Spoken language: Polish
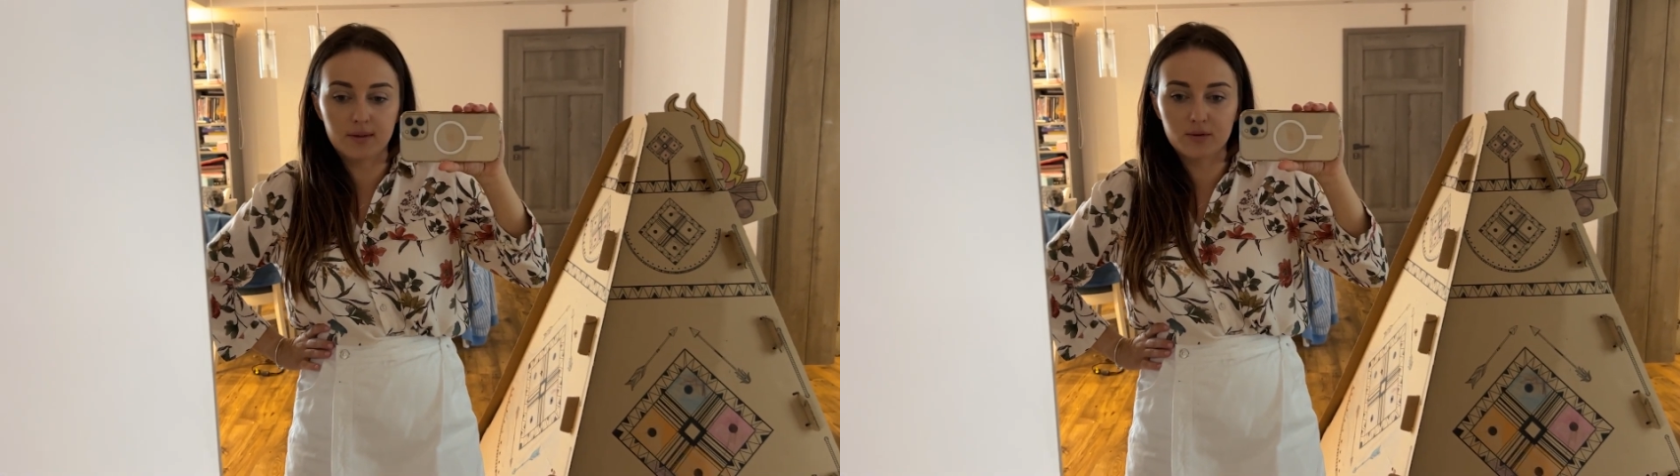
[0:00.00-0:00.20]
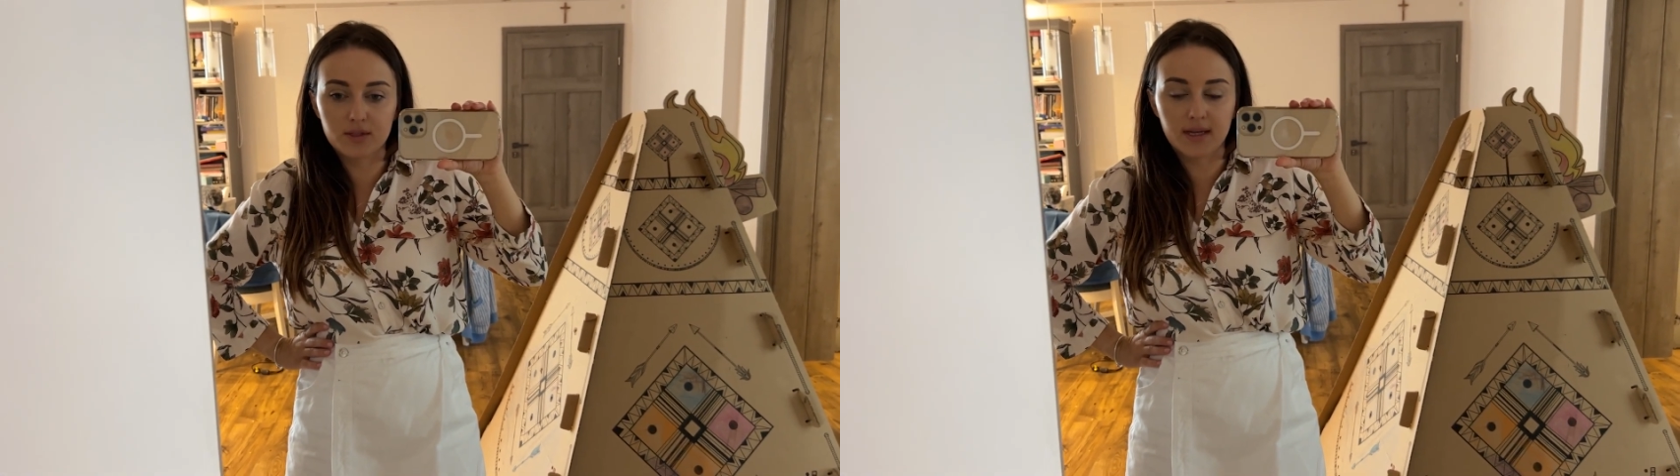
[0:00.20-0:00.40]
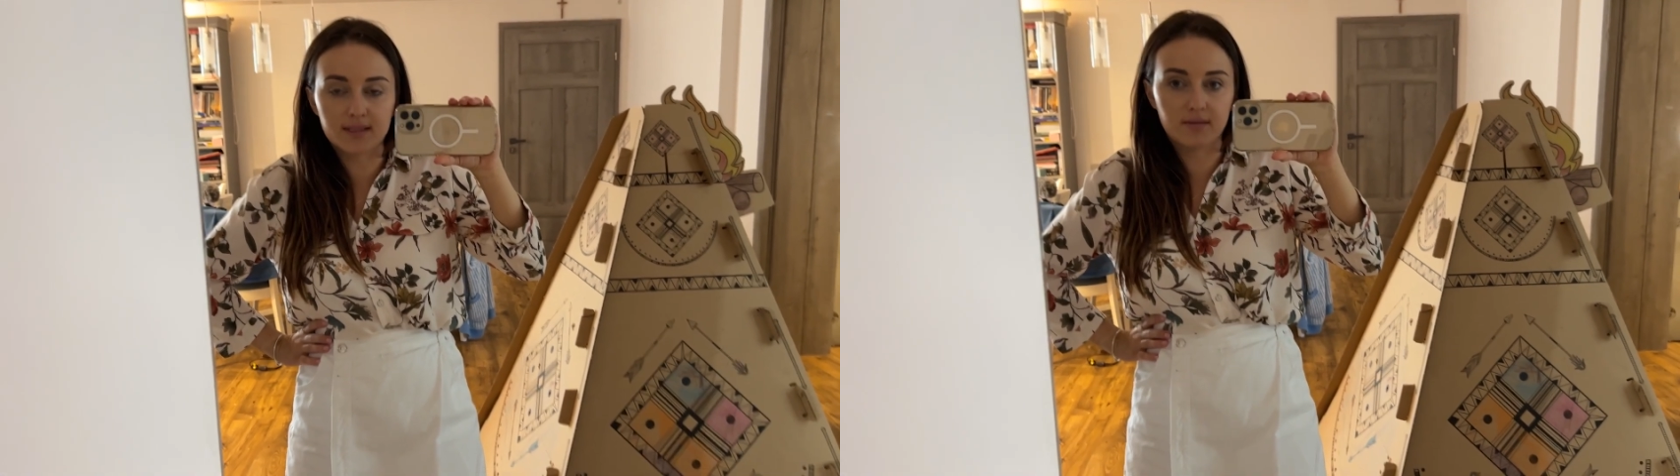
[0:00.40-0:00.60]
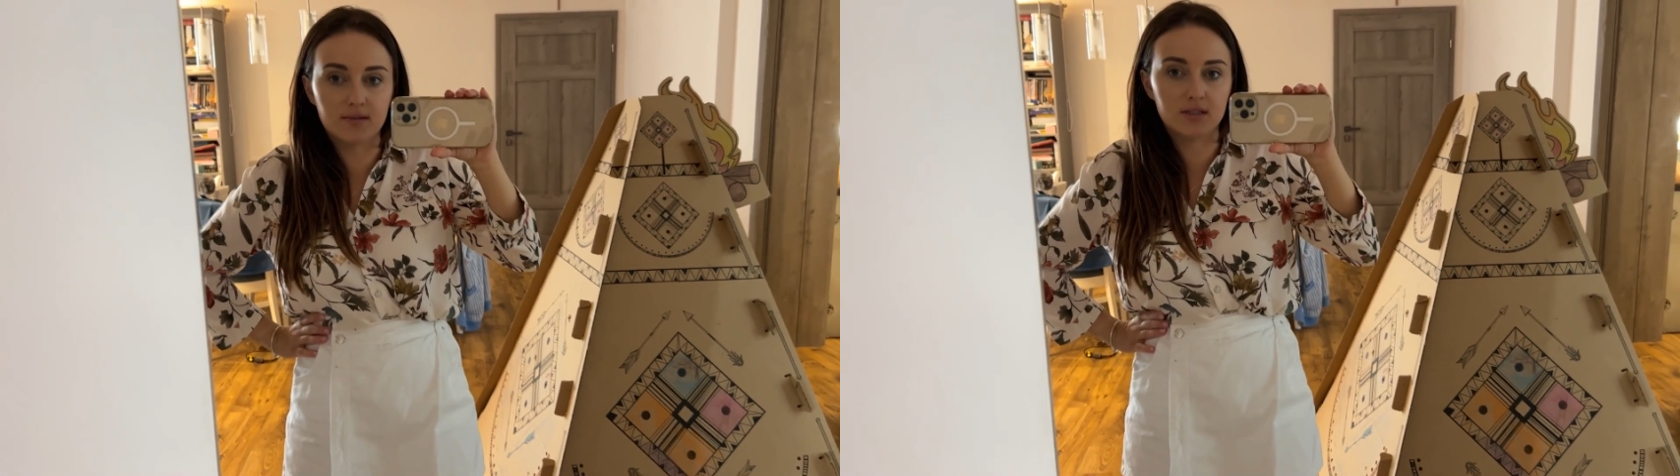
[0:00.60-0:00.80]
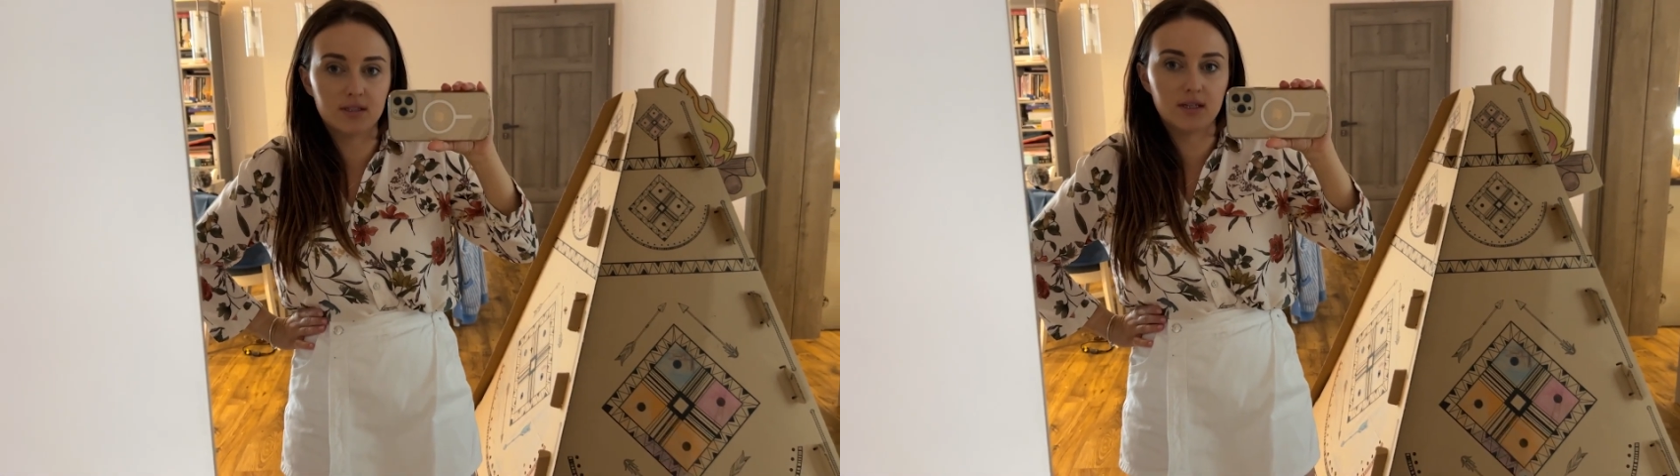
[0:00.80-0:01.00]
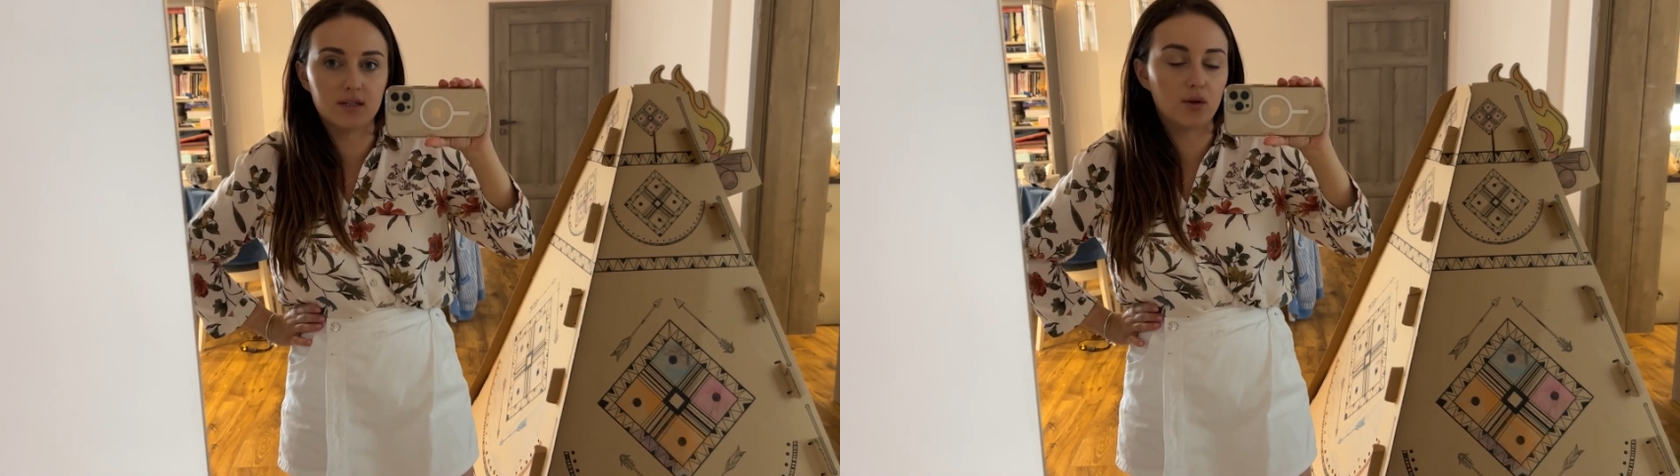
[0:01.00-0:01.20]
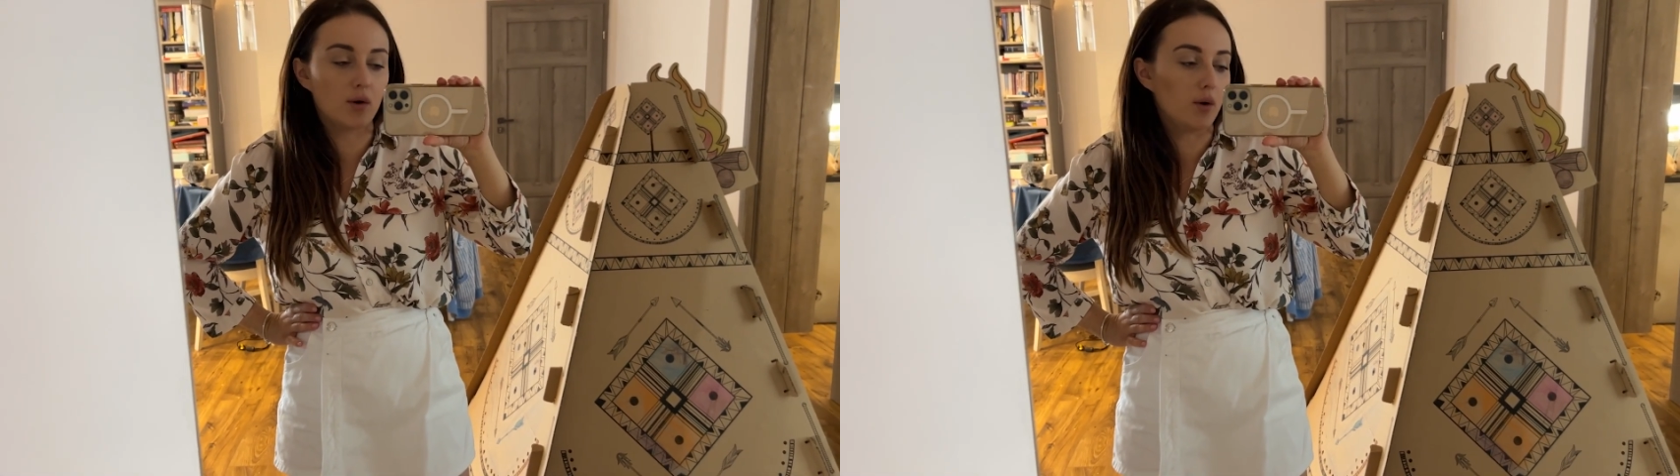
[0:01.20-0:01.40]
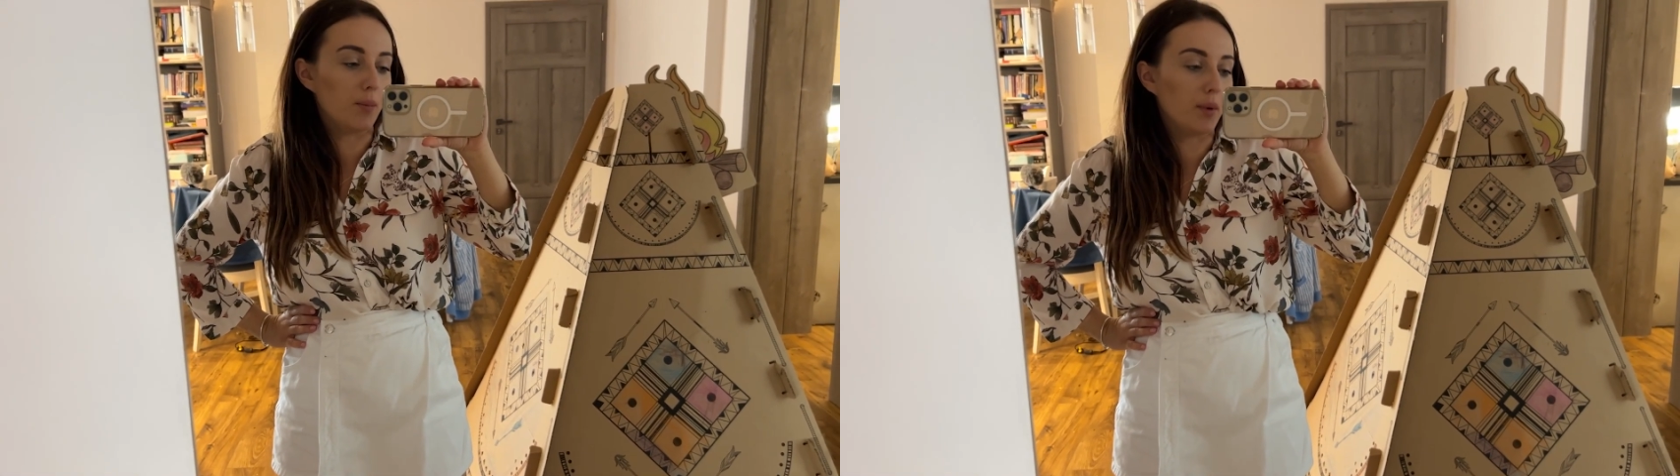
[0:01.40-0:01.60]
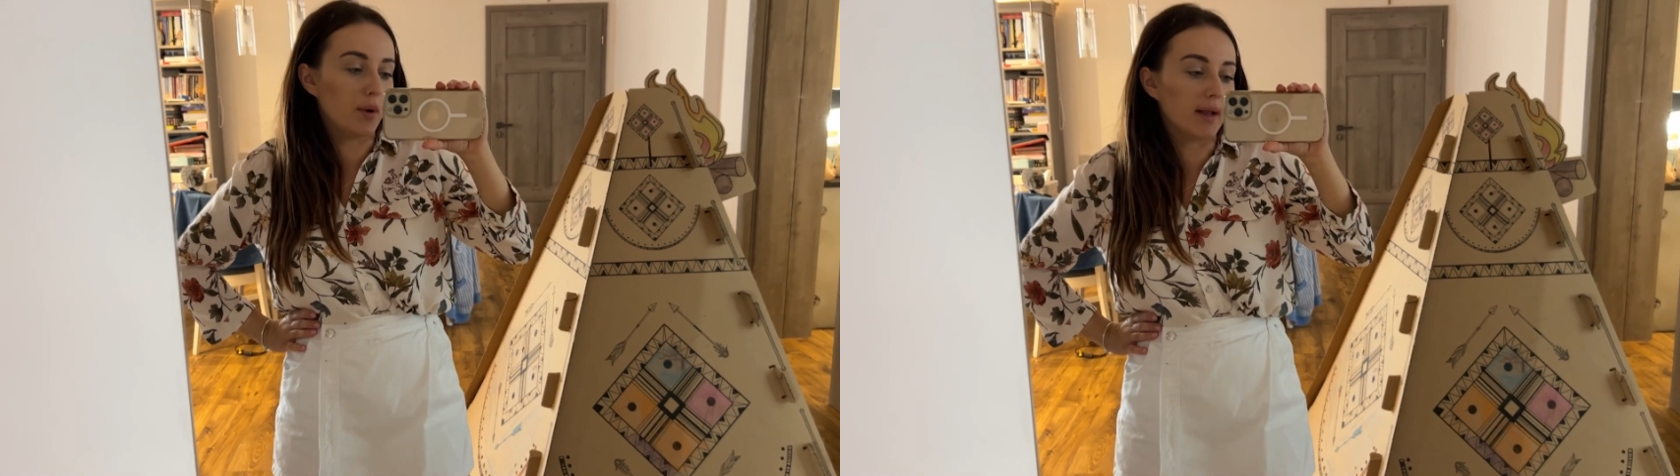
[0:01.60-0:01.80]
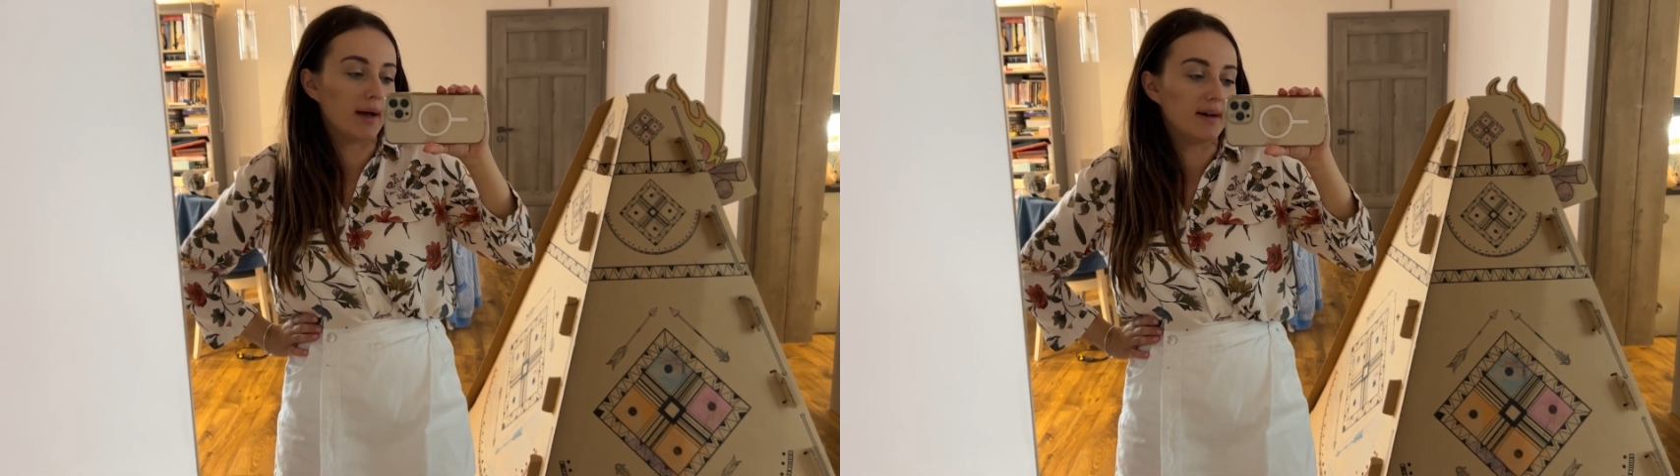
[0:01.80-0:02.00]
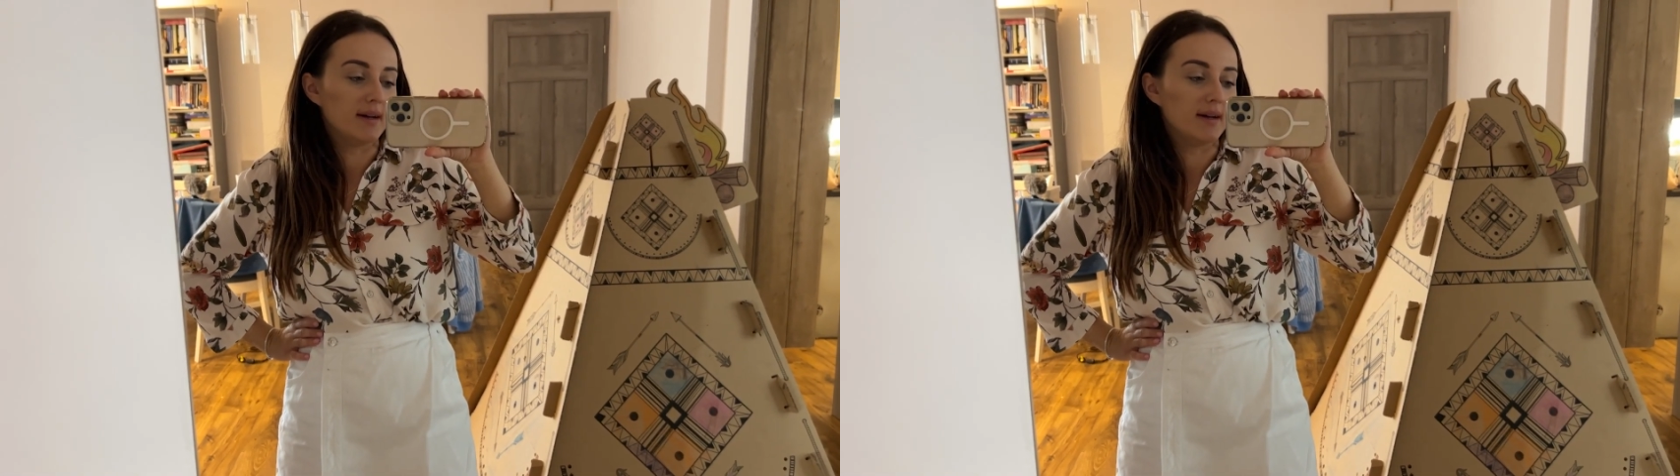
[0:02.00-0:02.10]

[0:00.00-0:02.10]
musiała zawieźć ich do pola,